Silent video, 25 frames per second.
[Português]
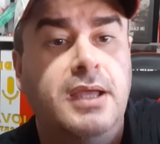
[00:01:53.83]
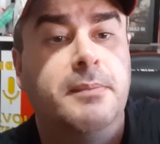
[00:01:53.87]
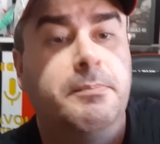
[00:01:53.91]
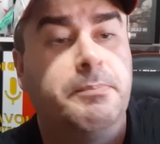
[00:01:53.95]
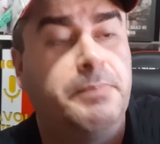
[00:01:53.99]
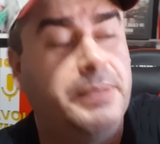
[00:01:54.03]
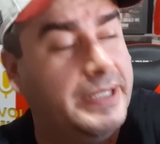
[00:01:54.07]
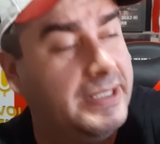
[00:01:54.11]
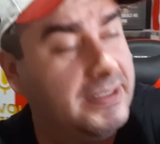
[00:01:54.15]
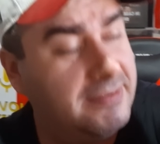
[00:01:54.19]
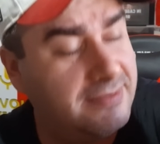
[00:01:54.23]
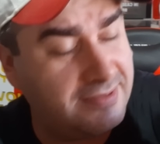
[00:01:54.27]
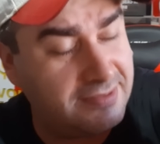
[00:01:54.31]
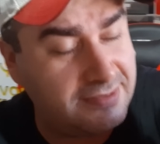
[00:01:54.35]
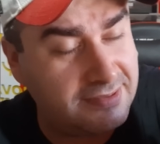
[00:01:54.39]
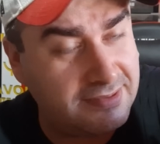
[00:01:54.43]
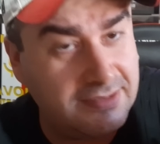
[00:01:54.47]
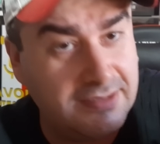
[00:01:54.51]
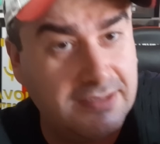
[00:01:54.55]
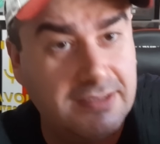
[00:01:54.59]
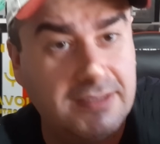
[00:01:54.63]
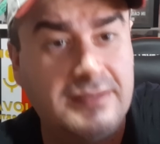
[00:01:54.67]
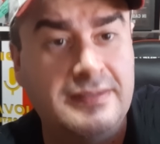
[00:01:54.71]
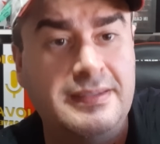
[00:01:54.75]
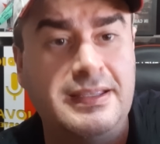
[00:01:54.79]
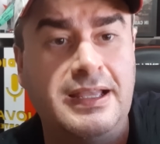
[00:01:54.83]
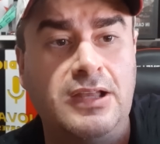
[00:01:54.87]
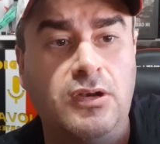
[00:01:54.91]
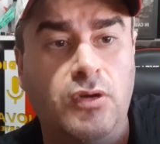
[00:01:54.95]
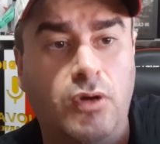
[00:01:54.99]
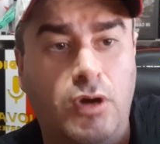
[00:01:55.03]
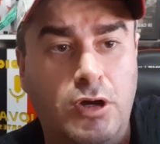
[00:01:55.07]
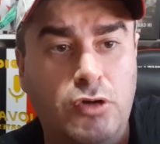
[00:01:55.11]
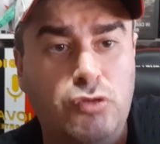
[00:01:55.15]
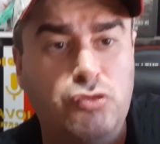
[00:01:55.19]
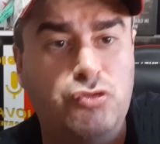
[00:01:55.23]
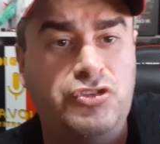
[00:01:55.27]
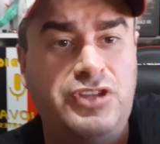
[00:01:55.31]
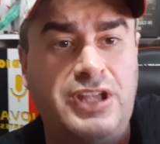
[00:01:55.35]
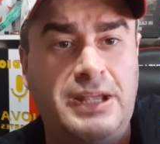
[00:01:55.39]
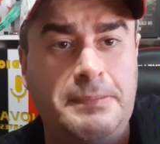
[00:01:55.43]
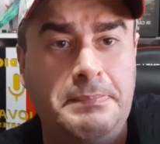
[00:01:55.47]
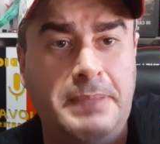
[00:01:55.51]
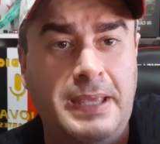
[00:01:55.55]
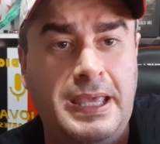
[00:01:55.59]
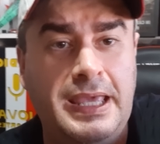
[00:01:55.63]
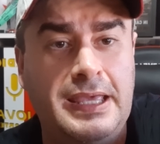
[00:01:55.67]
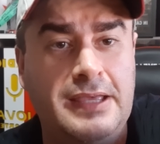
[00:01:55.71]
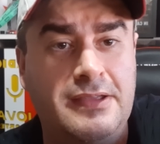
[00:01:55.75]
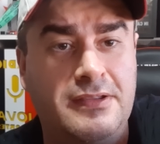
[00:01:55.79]
Precisa logo
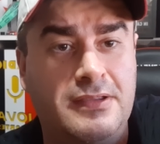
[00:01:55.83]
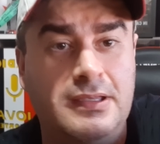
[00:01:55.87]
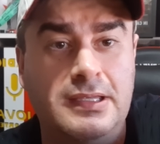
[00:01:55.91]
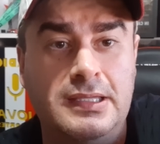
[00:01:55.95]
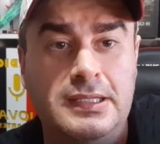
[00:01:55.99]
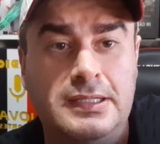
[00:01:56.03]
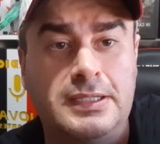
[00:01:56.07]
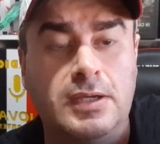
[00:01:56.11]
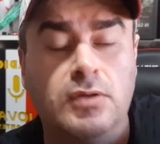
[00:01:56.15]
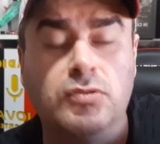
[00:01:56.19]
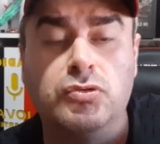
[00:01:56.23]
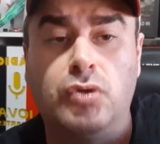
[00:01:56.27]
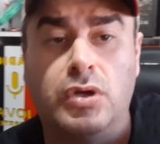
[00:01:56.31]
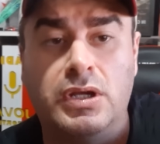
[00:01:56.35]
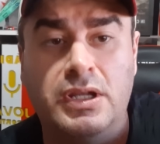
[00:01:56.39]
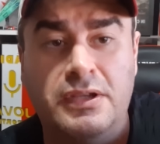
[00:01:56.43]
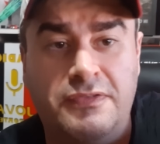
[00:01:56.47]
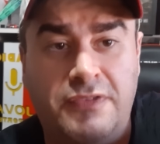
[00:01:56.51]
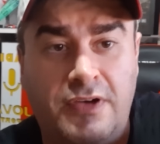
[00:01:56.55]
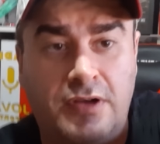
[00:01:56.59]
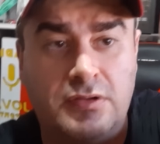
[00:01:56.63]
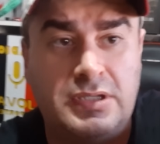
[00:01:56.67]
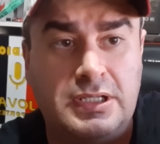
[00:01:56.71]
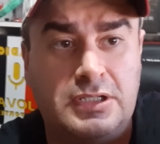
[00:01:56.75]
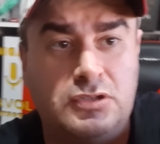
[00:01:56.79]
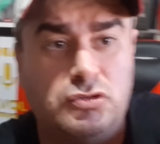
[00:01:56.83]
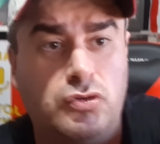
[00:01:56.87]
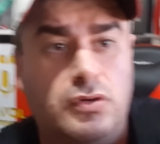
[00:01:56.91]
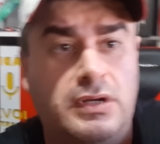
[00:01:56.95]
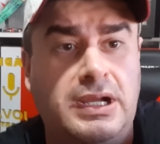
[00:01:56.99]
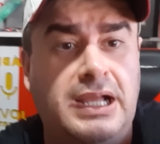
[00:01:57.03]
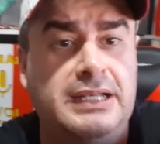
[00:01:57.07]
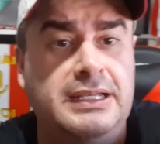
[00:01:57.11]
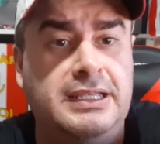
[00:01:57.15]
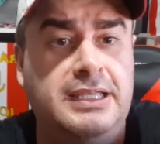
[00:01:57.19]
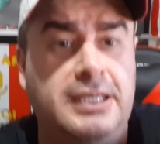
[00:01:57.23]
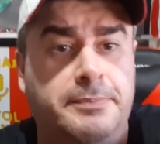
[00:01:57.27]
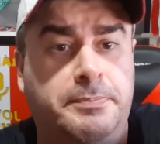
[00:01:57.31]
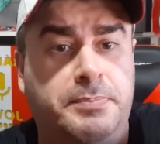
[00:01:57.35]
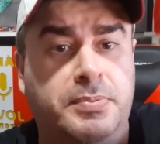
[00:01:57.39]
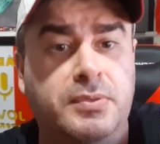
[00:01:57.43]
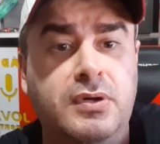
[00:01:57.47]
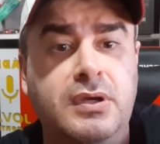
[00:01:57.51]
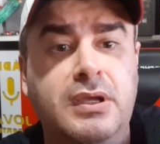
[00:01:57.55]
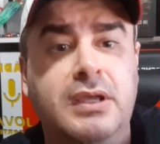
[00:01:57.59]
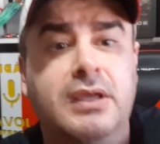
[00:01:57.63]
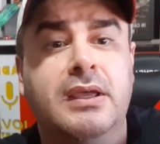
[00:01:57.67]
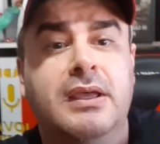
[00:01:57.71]
saber. Então o Dorival tem que jogar limpo.